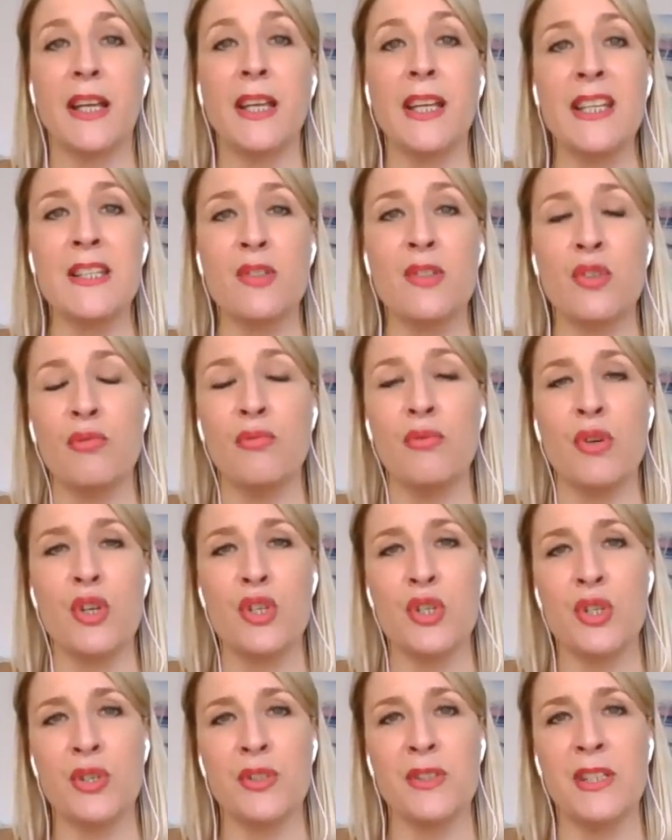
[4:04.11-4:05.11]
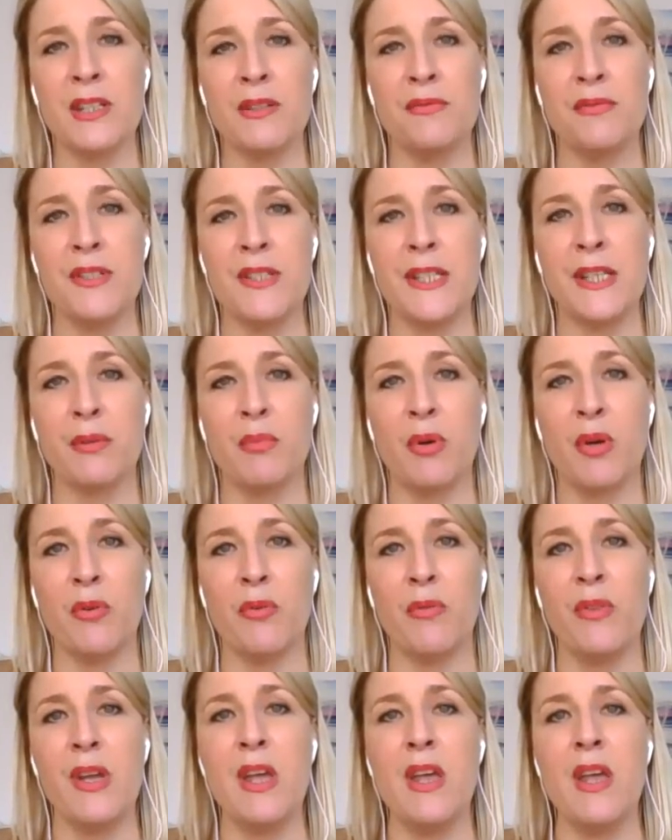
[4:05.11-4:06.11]
Qu'est-ce que vous ressentez physiquement
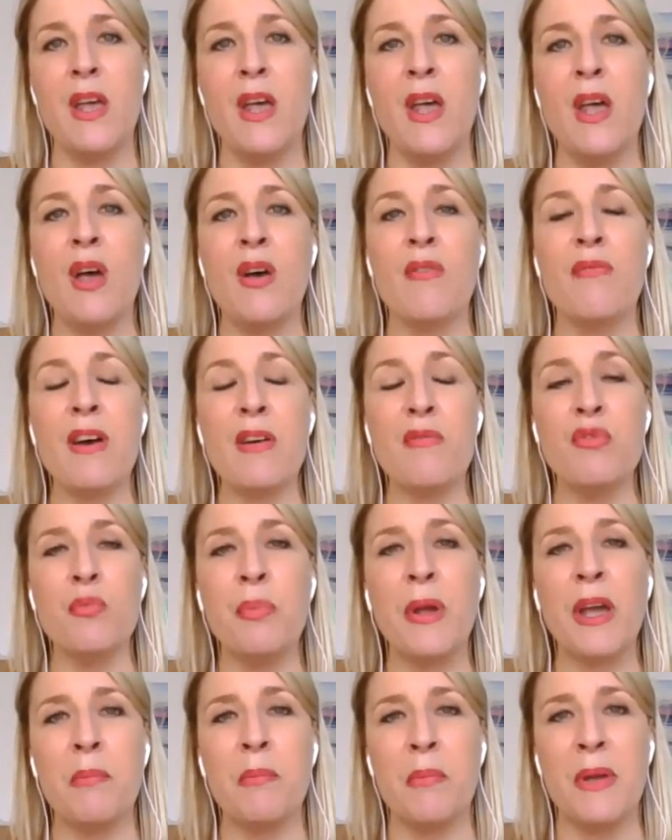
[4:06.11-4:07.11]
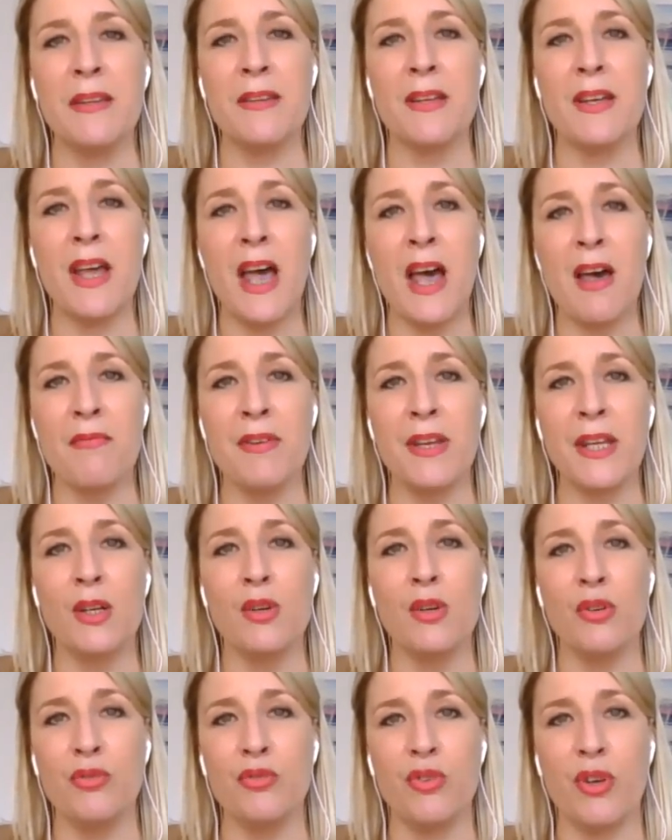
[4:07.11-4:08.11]
va vous permettre, avec
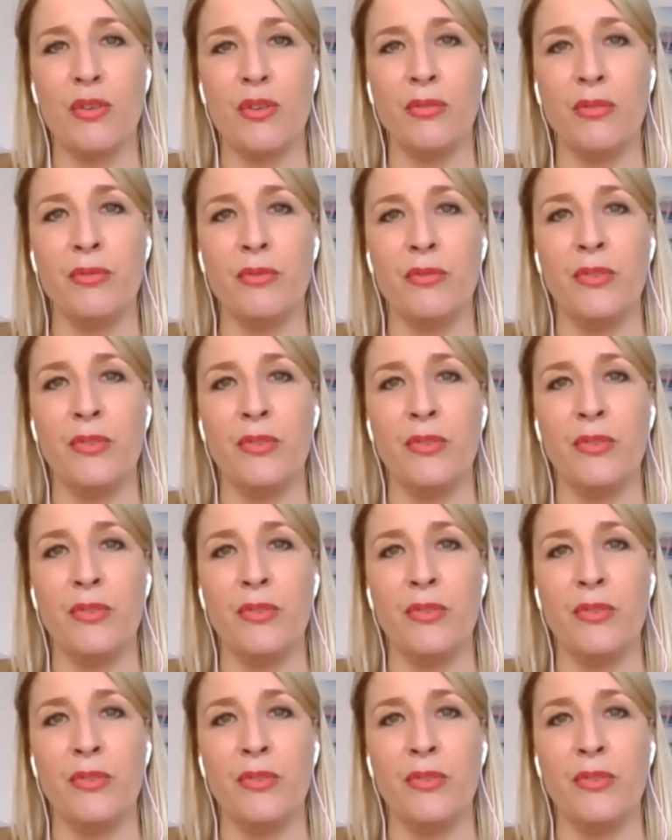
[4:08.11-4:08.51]
le temps,